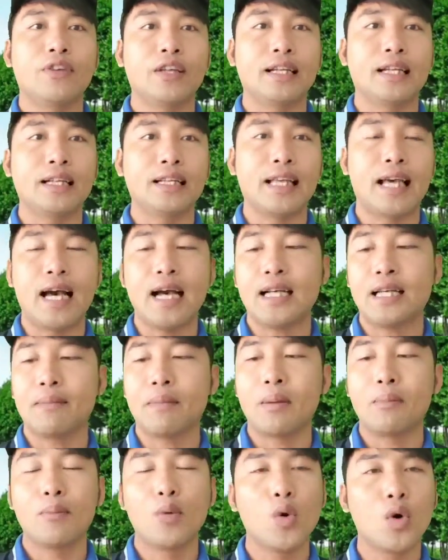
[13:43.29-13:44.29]
quý vị khán giả
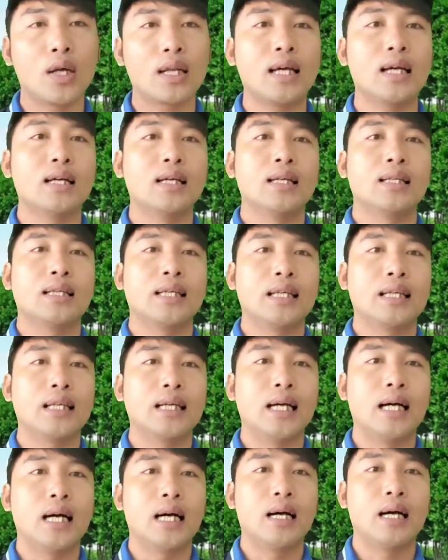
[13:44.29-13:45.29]
khi mà mua đó
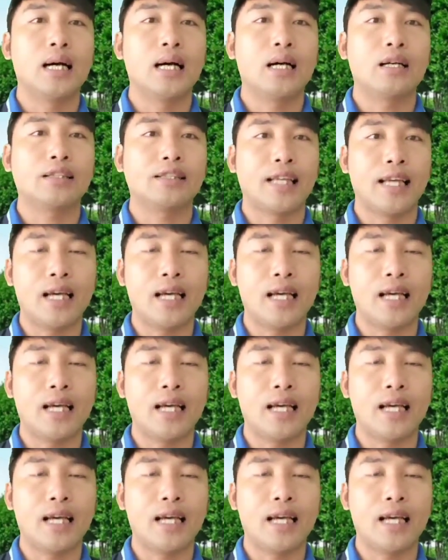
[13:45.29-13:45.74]
thì à,